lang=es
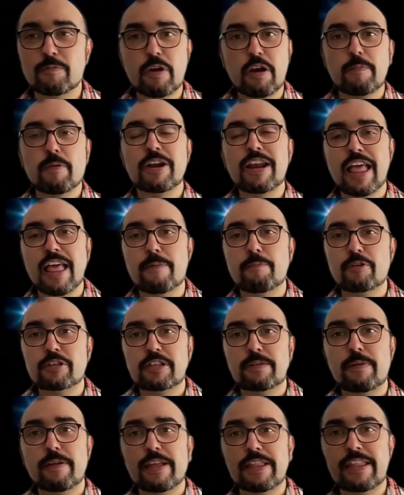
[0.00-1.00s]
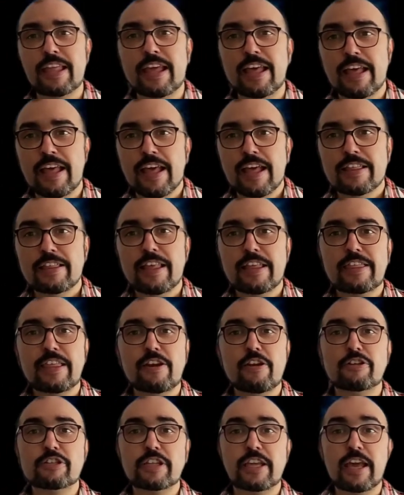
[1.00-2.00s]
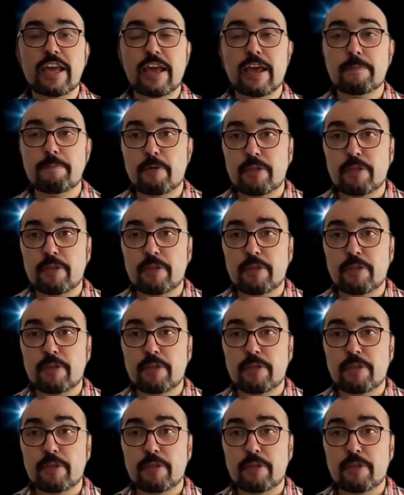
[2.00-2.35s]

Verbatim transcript: Bueno, pues nada, pues simplemente deciros que